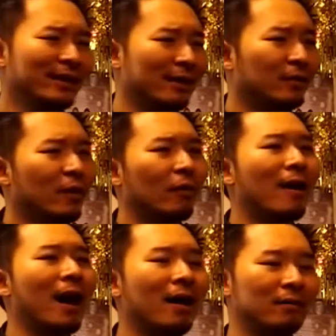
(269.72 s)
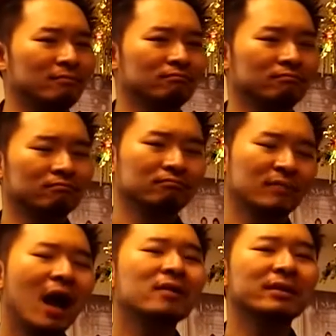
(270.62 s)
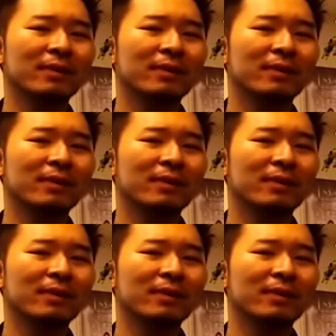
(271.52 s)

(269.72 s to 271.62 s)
สี่เนี่ยต้องบอกว่าห้า